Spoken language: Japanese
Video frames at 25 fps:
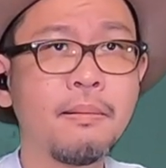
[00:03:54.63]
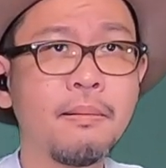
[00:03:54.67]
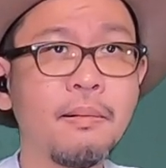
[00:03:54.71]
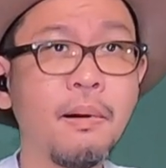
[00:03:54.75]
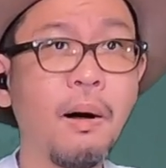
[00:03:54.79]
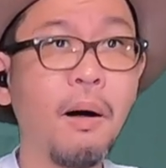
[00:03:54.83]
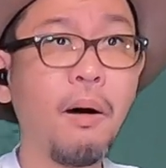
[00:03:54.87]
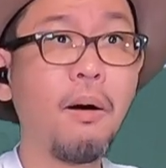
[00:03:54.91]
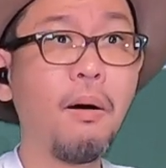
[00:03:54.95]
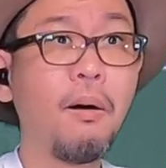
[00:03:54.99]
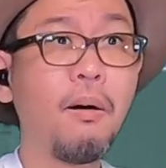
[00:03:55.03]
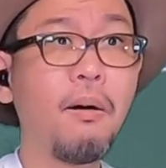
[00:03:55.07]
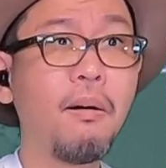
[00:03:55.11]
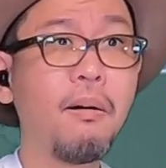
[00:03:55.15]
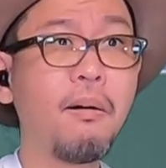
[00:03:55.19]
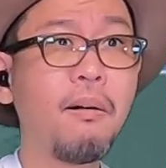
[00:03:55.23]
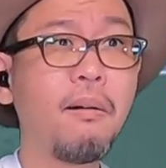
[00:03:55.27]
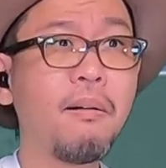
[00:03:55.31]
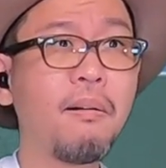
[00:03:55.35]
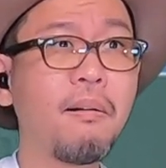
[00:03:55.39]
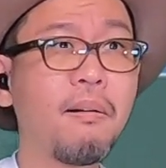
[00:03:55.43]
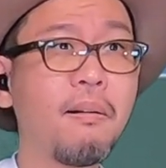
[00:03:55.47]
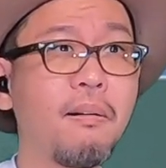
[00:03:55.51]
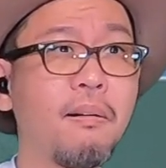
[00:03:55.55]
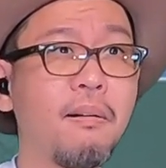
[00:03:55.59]
あ
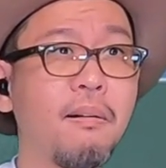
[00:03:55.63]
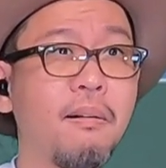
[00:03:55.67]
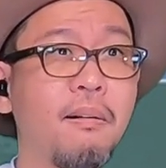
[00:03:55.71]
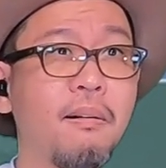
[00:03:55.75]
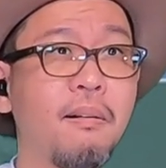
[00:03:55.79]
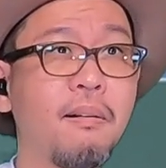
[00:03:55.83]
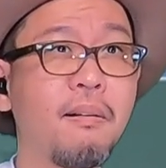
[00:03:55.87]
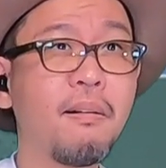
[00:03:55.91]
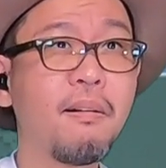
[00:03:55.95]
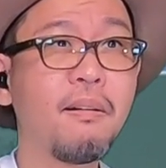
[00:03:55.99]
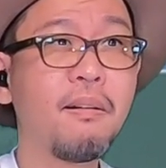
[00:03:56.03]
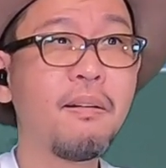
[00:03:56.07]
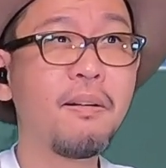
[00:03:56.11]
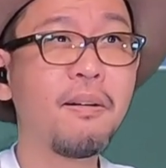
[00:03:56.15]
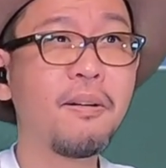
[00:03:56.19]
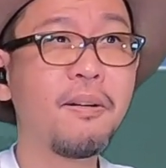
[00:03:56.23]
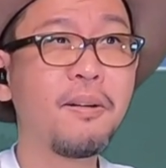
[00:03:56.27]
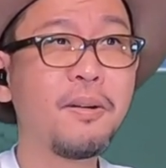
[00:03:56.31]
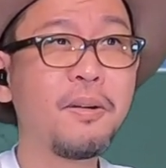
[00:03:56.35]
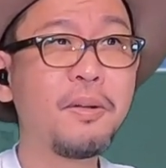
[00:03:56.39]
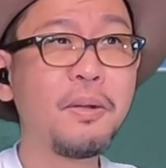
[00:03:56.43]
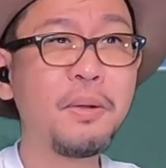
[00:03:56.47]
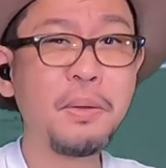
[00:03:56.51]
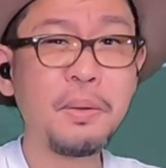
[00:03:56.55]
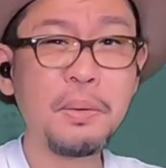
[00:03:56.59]
あ
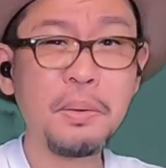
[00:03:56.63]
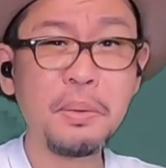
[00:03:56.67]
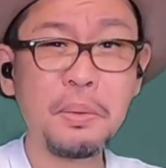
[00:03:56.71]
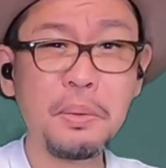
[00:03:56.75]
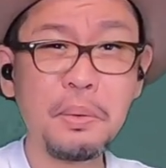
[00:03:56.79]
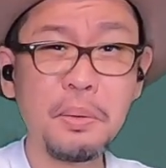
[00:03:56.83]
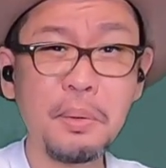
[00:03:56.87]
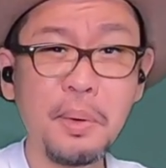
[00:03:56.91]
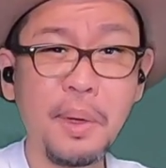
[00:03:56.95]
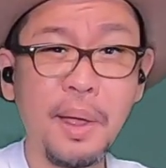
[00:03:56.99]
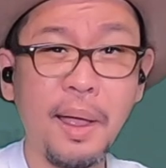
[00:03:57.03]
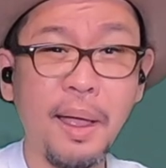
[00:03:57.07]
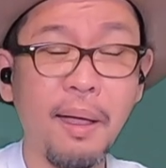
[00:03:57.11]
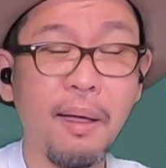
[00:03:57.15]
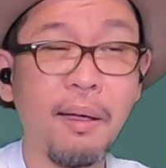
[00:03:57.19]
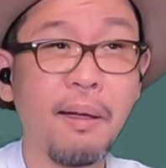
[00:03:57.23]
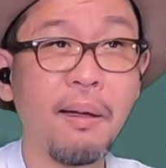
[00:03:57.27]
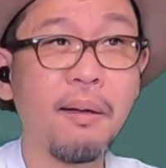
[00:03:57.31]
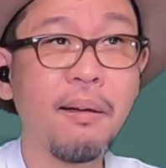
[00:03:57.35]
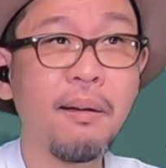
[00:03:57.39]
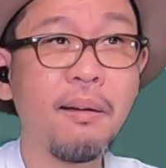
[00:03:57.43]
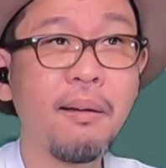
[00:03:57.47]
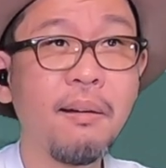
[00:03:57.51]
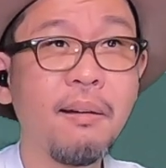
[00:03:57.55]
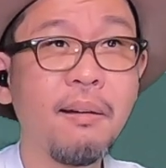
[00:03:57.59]
竜炎